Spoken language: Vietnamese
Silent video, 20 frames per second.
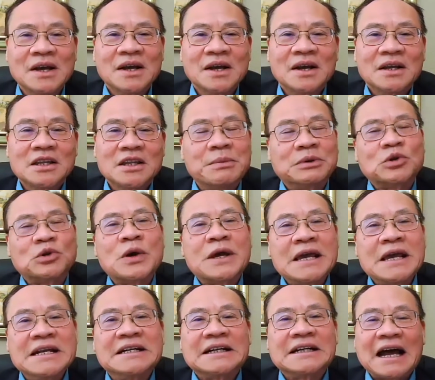nhưng mà tôi
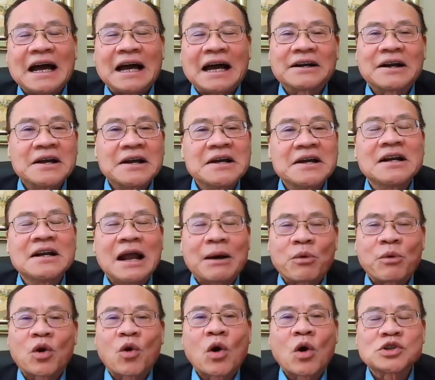nghĩ rằng là đấy là
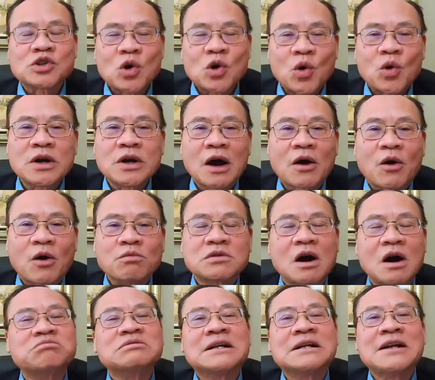con số nó cũng
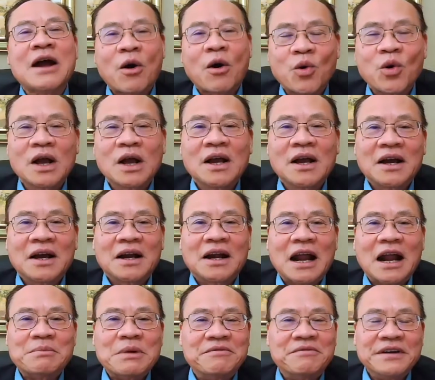không đến đâu
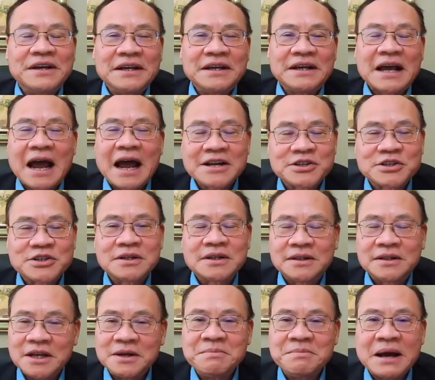là bởi vì hai
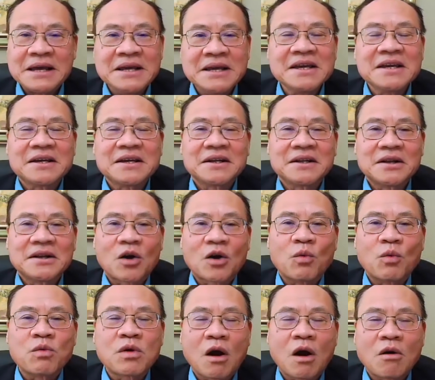tỷ mấy nó
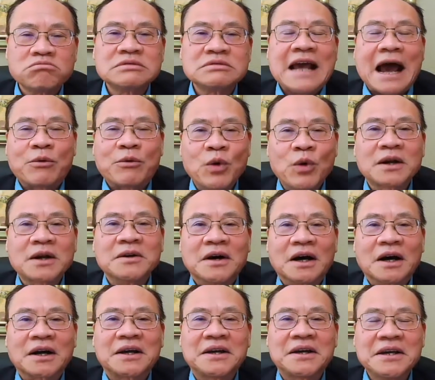cũng không giải quyết
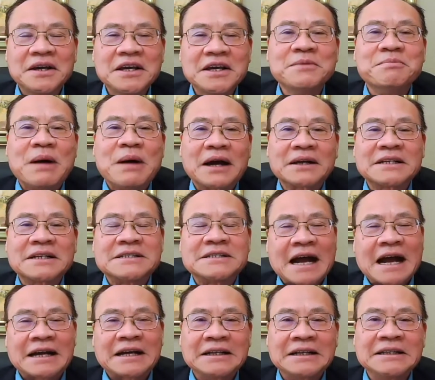được khi mà cái tình
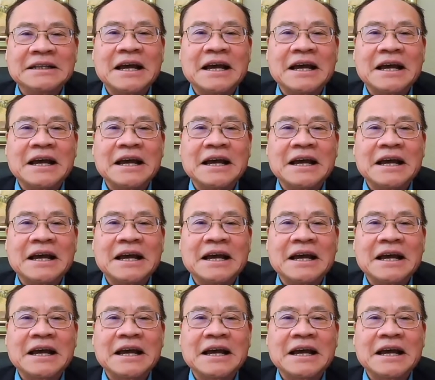trạng kinh tế